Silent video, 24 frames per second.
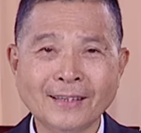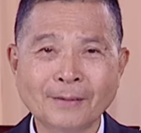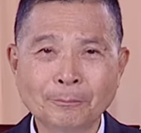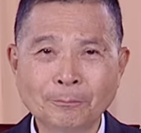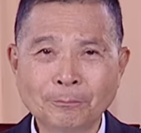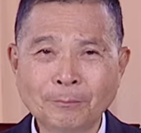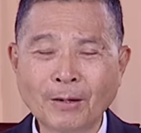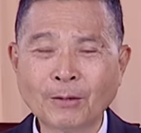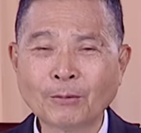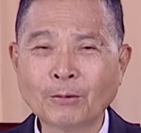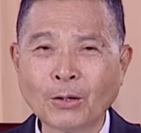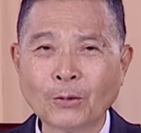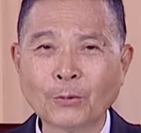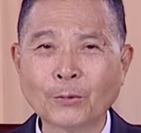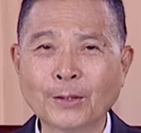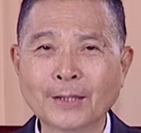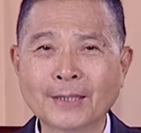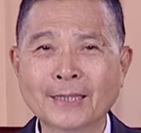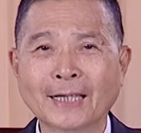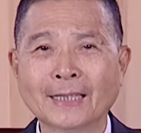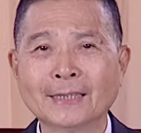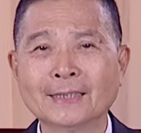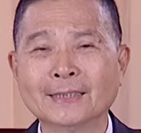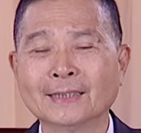包括微
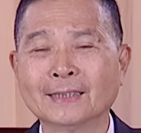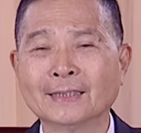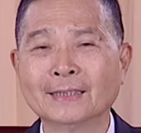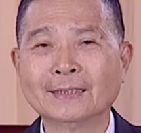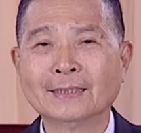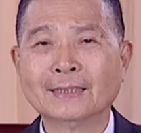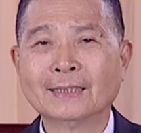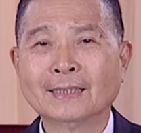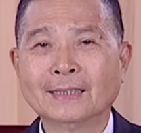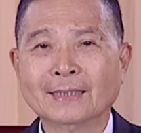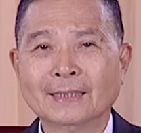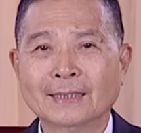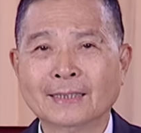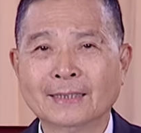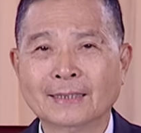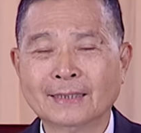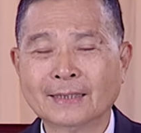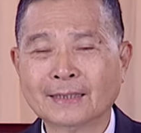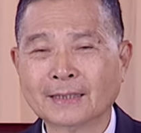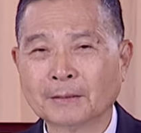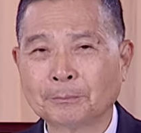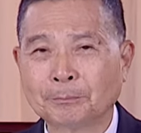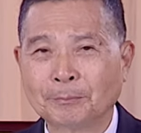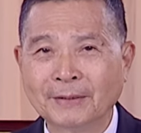软的
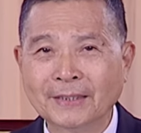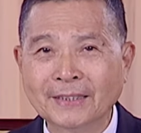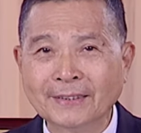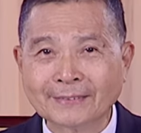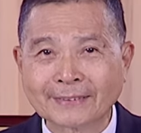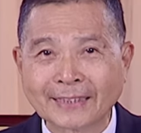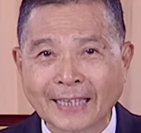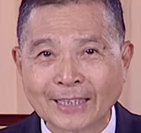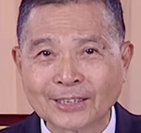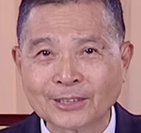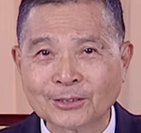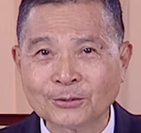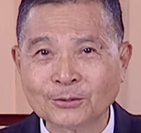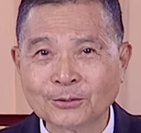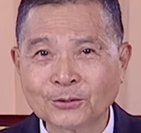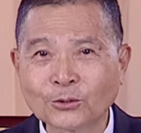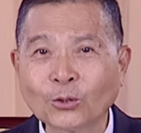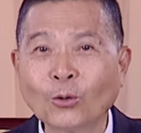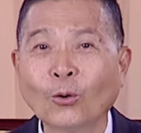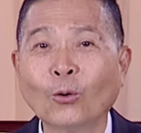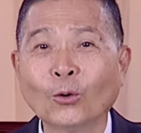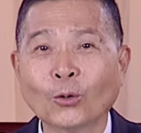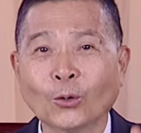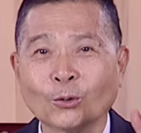那个比尔盖茨
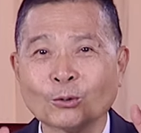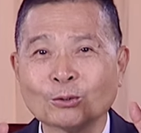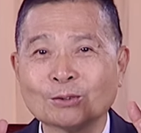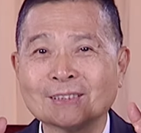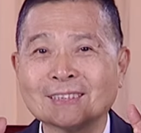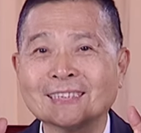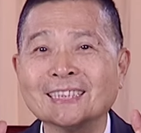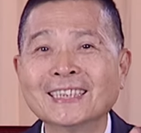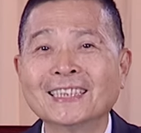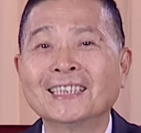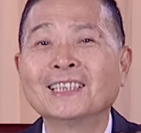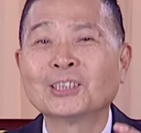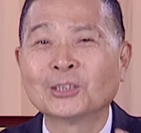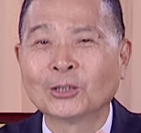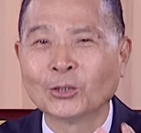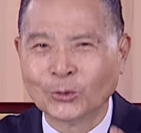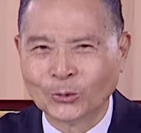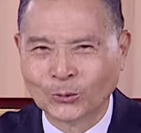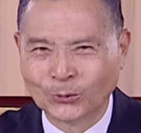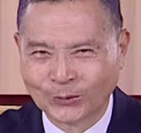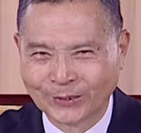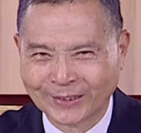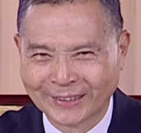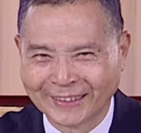都有车
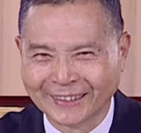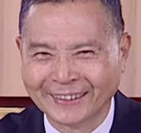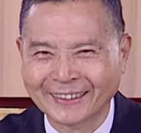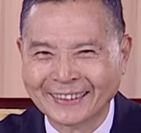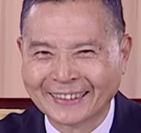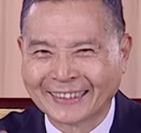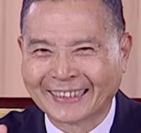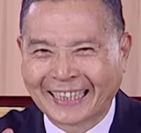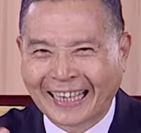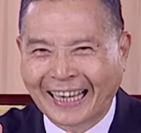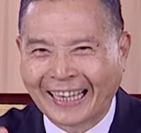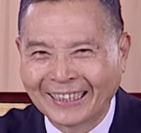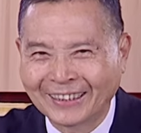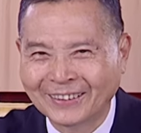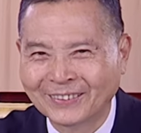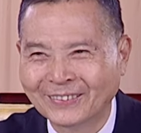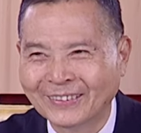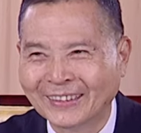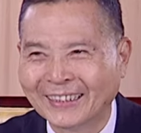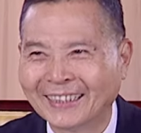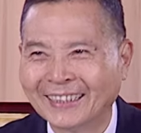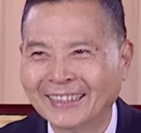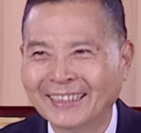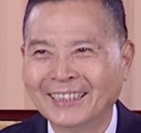库可以开
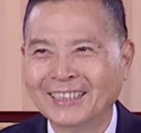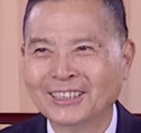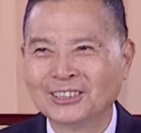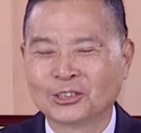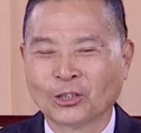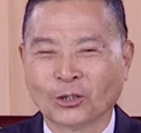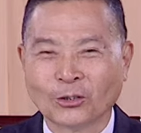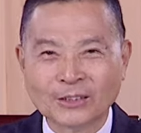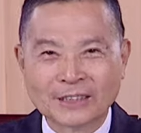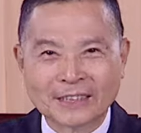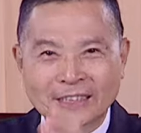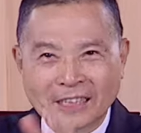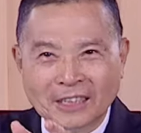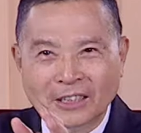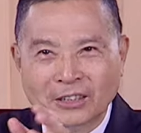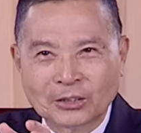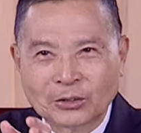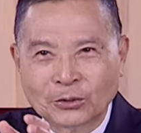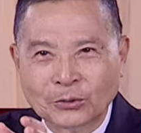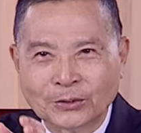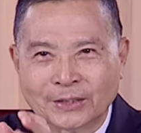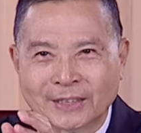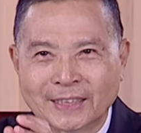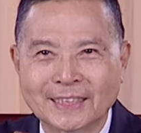会，从车
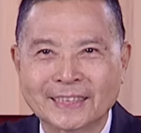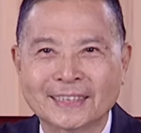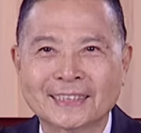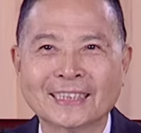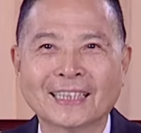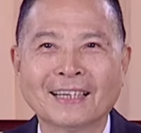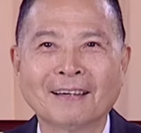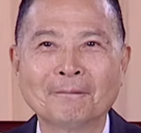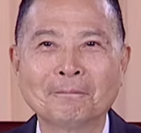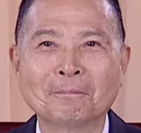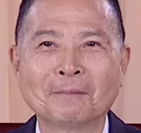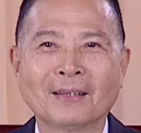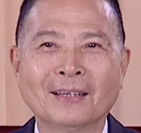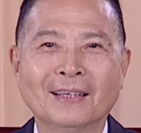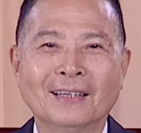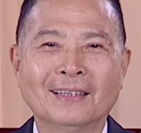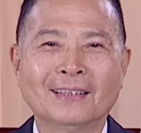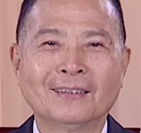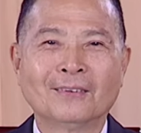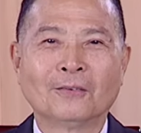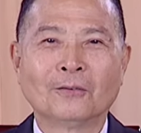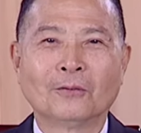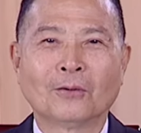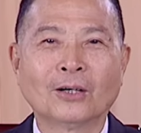库起家。
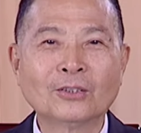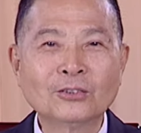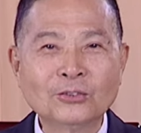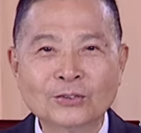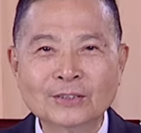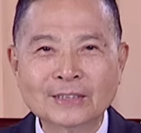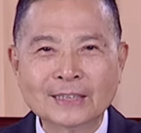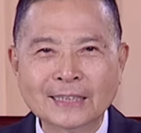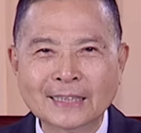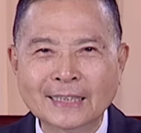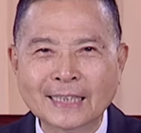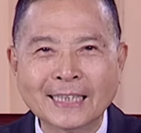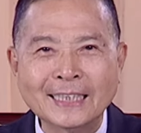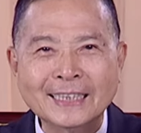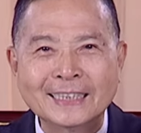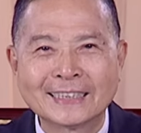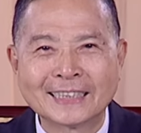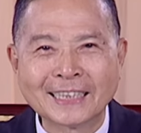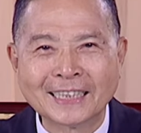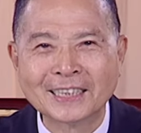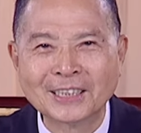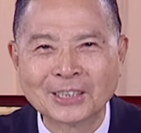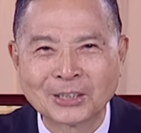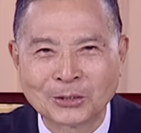黄仁勋连
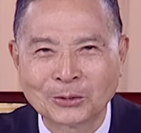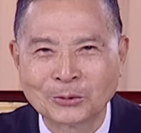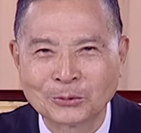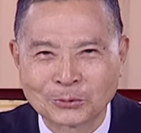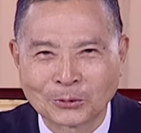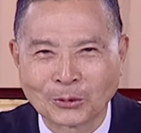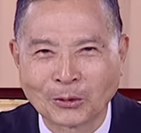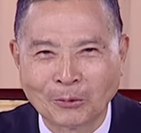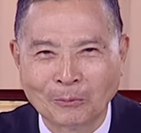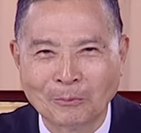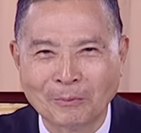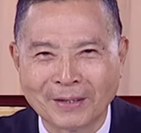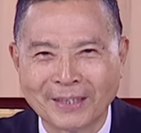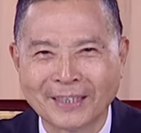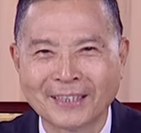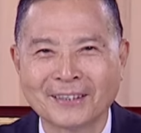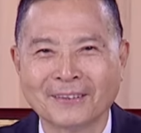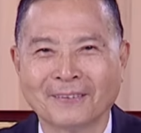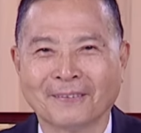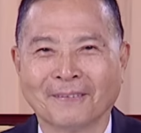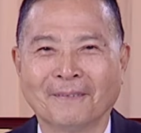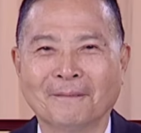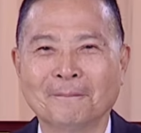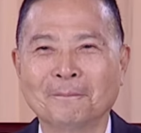车库都没
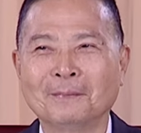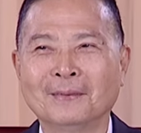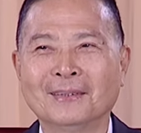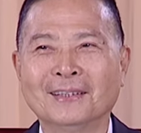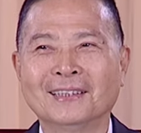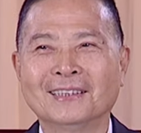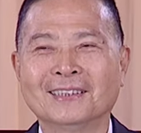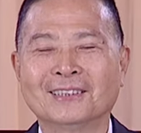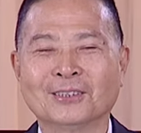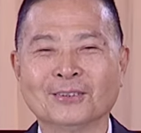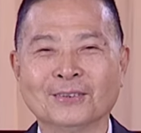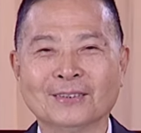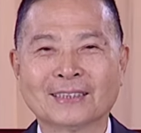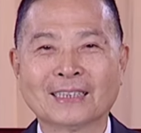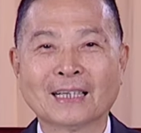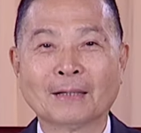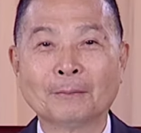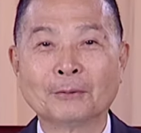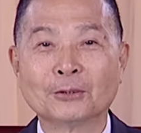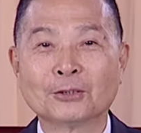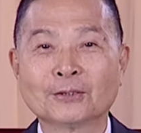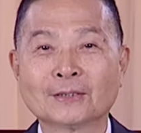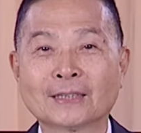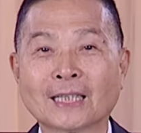有，所以他
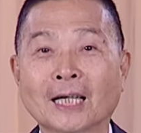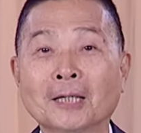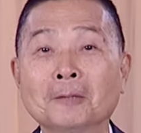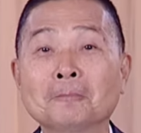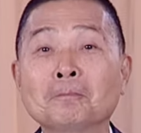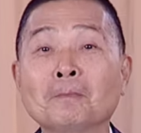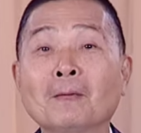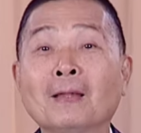们就在